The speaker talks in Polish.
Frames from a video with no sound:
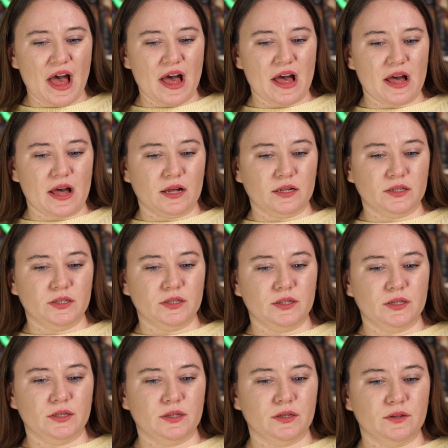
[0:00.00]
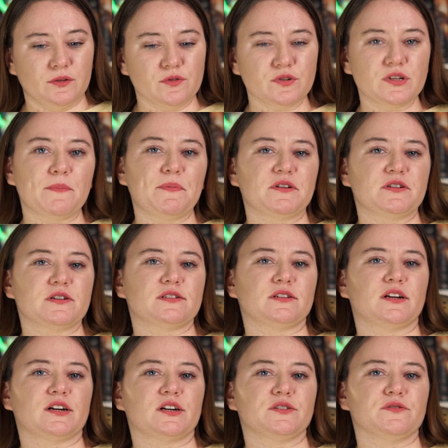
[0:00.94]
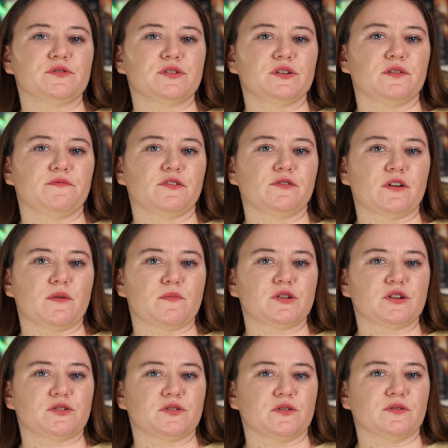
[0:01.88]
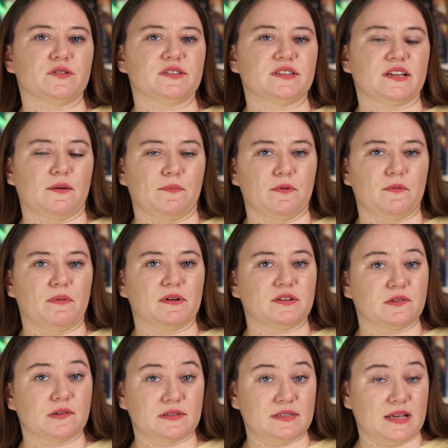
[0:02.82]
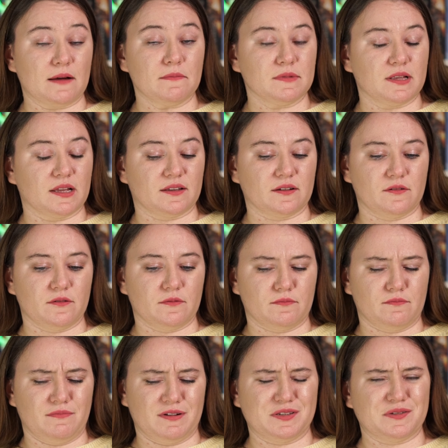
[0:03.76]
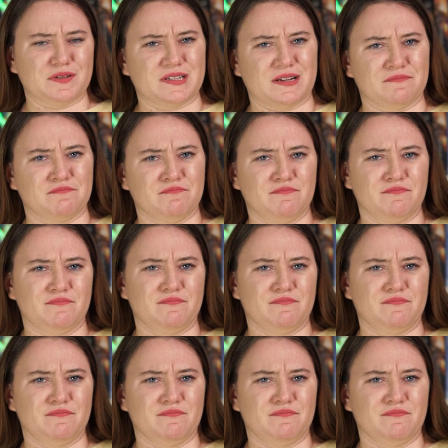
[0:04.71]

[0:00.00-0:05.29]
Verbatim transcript: E, I już na pierwszych stronach książki dowiadujemy się, że on jest jakby bardzo sam, dlatego bardzo sam.